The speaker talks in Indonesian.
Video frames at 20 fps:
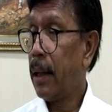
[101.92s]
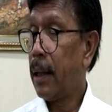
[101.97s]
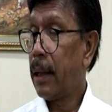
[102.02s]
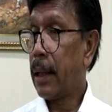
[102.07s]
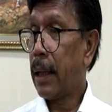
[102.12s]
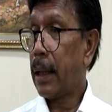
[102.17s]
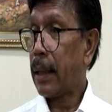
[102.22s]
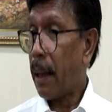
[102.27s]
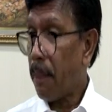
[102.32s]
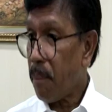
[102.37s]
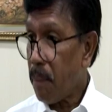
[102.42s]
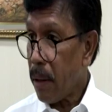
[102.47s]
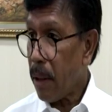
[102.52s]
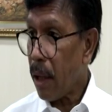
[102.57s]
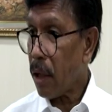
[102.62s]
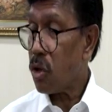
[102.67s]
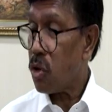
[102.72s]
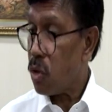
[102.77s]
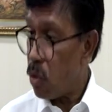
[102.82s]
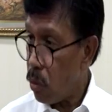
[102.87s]
Nah, tapi
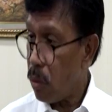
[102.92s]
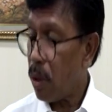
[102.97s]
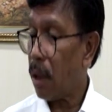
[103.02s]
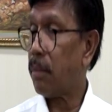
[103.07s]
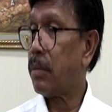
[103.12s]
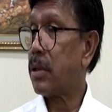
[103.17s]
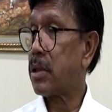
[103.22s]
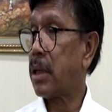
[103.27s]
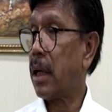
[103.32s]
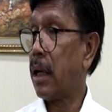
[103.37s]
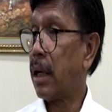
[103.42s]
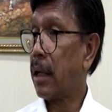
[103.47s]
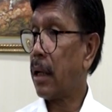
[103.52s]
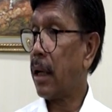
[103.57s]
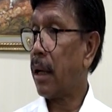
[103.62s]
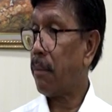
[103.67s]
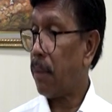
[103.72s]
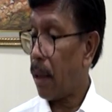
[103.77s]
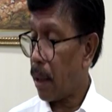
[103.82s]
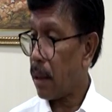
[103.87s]
yang juga besar
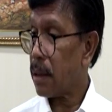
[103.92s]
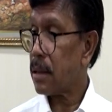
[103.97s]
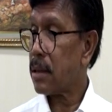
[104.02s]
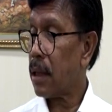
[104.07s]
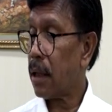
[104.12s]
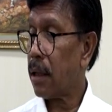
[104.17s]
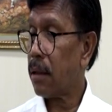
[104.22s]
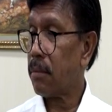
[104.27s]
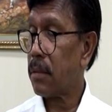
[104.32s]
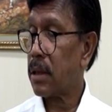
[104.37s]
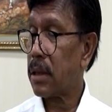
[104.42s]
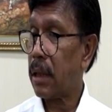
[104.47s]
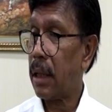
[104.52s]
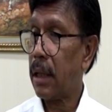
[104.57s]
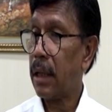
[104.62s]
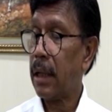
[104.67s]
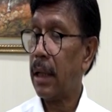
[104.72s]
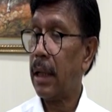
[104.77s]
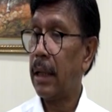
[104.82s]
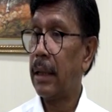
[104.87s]
dan bahkan sangat
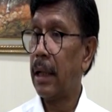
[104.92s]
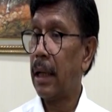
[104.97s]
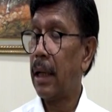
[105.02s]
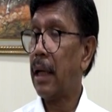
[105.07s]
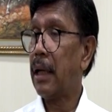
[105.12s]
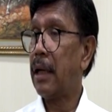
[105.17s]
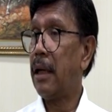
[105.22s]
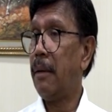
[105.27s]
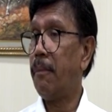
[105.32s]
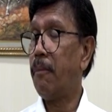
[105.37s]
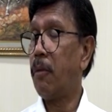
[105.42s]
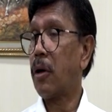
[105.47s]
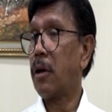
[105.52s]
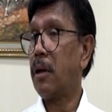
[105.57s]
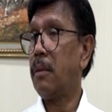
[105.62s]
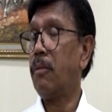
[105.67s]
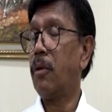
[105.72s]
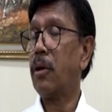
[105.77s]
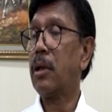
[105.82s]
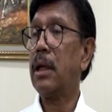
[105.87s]
besar adalah
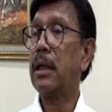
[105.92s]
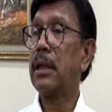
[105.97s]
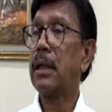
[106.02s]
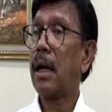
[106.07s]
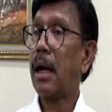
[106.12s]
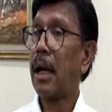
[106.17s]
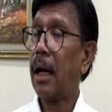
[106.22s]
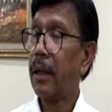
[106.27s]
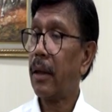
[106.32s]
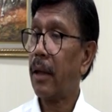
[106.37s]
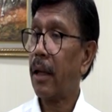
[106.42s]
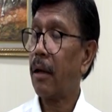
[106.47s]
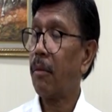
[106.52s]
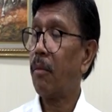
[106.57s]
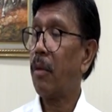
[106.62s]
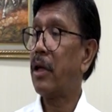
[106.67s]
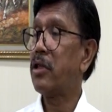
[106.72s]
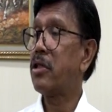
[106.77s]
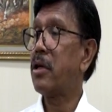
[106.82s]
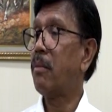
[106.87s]
import-import yang terkait
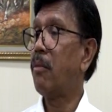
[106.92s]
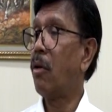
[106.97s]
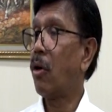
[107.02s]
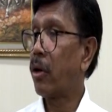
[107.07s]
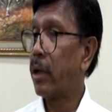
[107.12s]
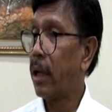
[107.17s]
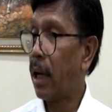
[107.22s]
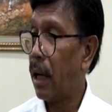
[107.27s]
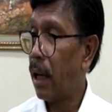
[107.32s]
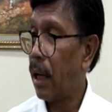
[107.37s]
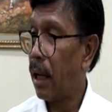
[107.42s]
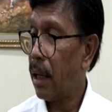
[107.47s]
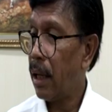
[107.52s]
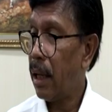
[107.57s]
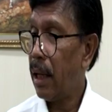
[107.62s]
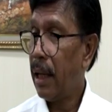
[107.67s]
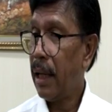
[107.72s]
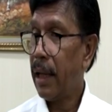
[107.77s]
dengan belanja modal